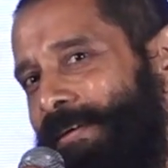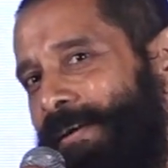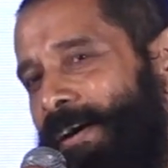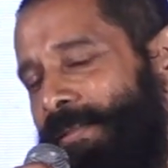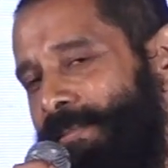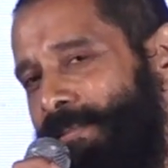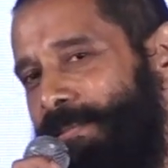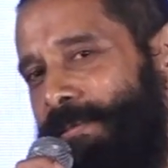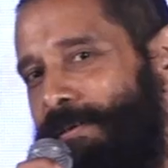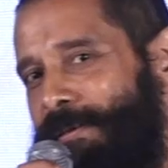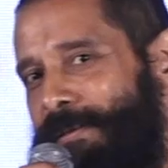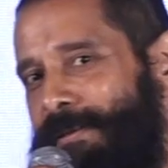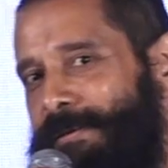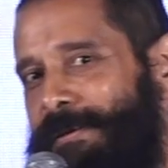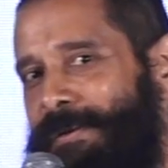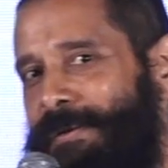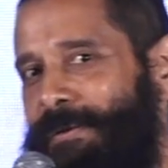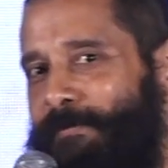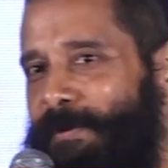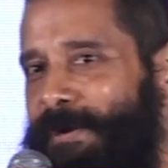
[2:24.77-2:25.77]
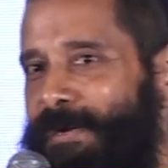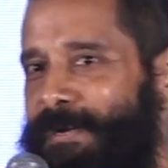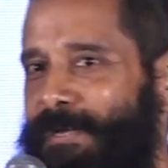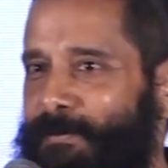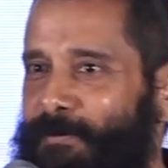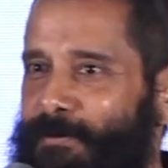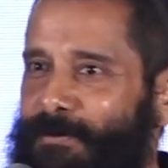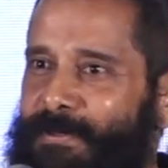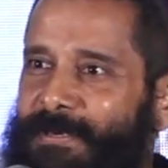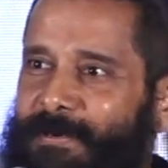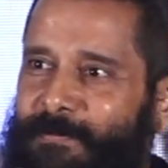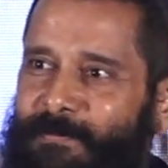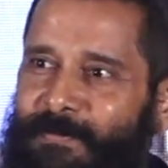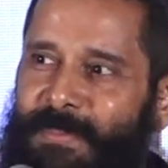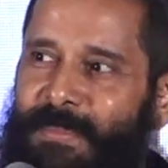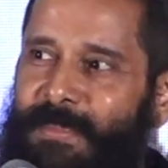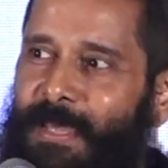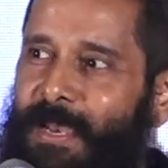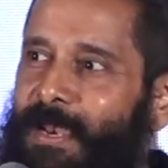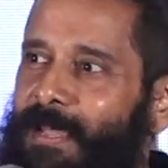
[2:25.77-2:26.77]
ஆதித்ய கரிகாலன்னு பார்க்குறபோது
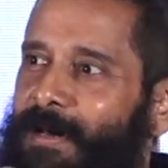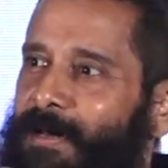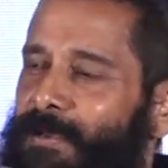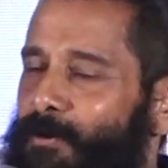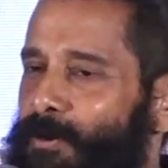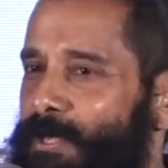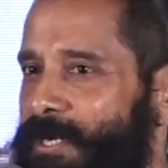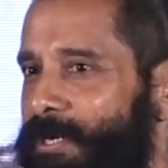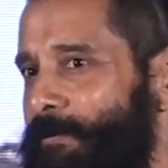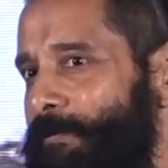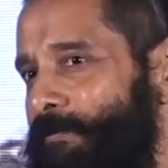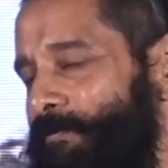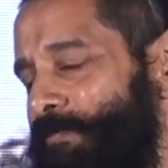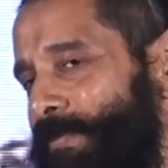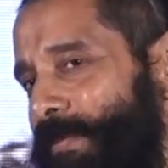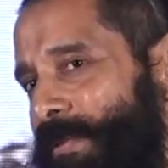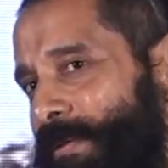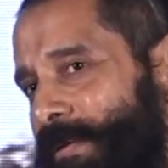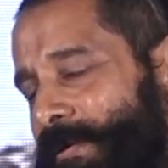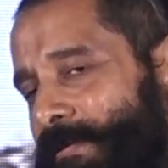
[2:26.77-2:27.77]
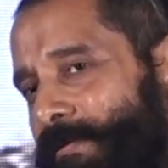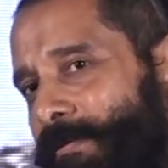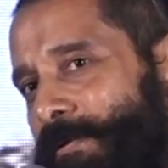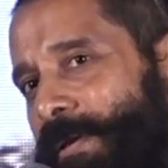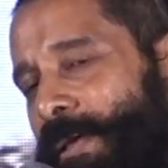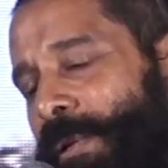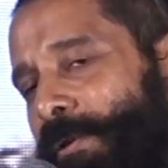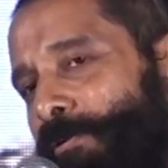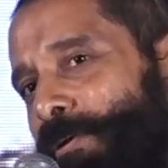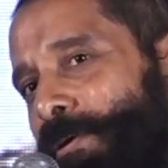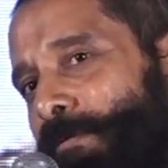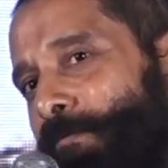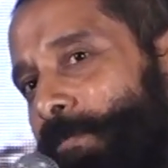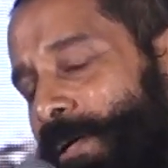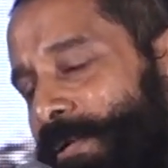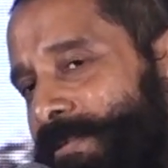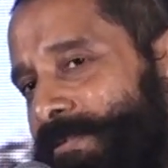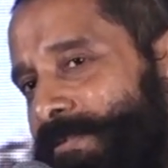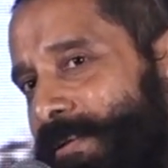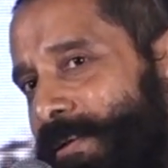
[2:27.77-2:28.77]
எல்லாரோடைய எல்லாருடைய
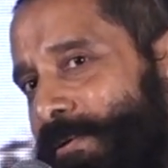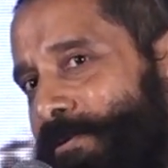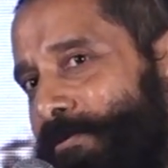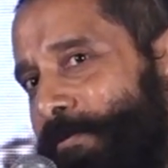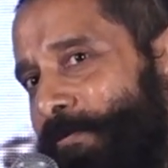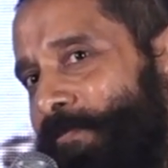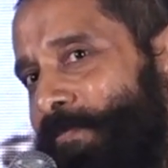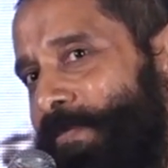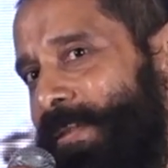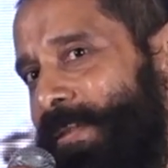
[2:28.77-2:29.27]
மனசுலையும்